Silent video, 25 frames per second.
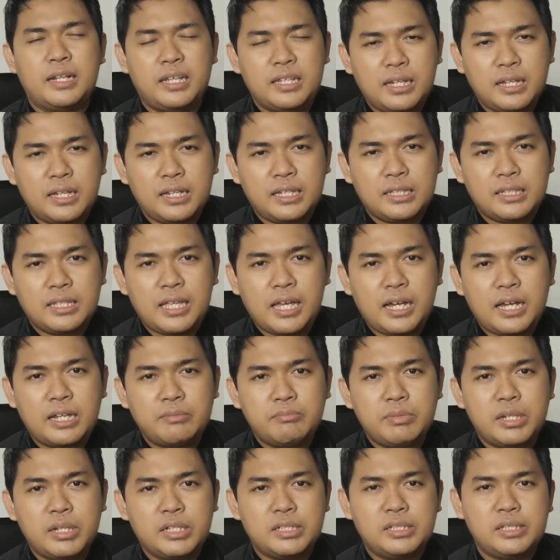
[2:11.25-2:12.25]
Nah, yang kita
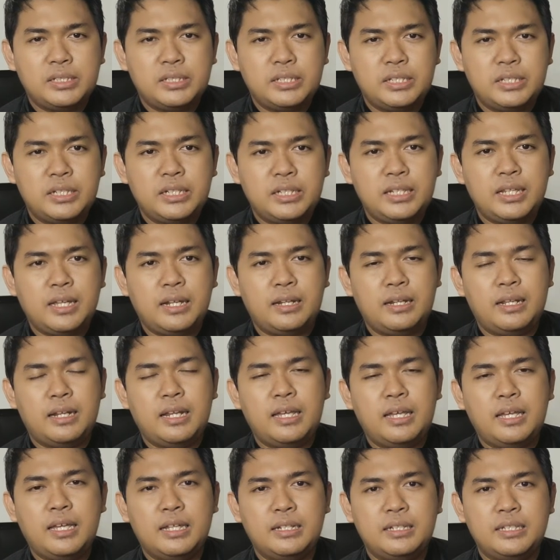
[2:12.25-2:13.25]
akan bahas di sini adalah
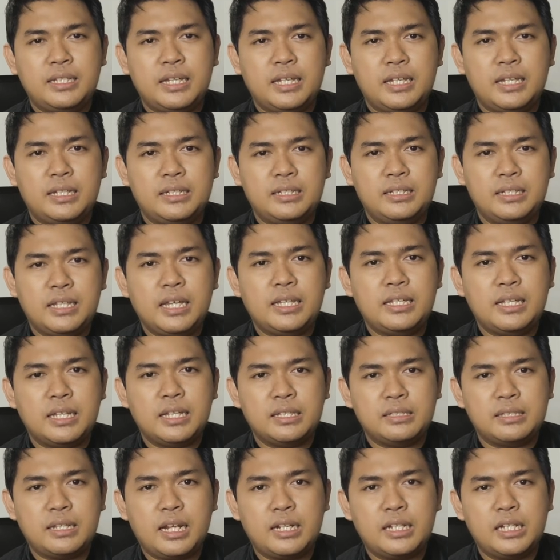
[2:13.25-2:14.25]
hadiah-hadiah yang
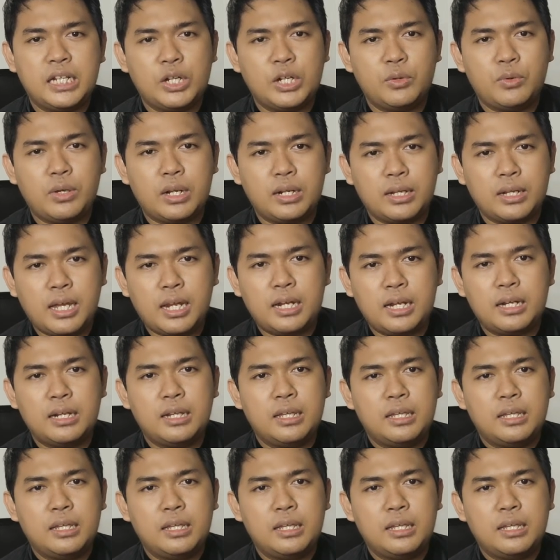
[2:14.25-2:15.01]
telah dikeluarkan